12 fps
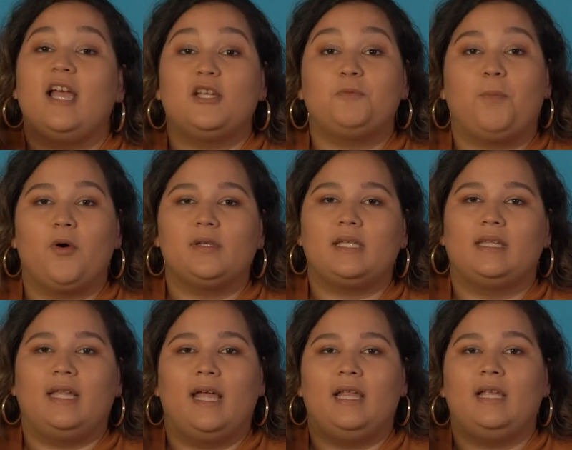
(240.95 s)
e a esposa
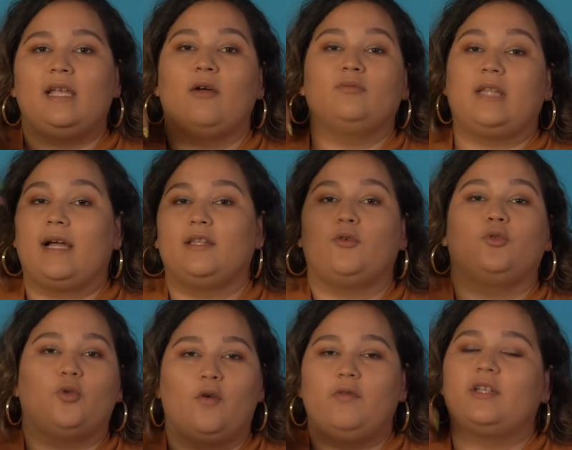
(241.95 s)
dele, que é um técnico
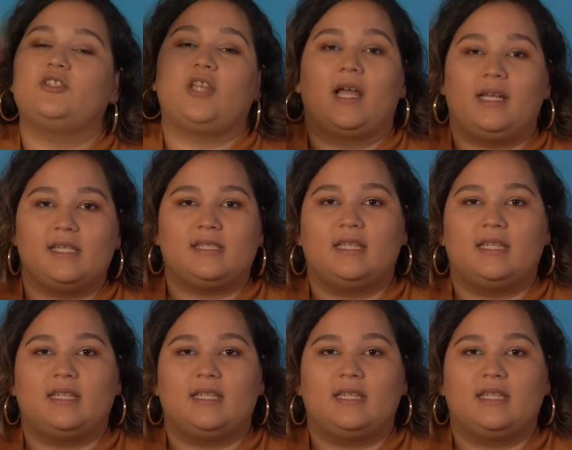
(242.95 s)
novo que chega na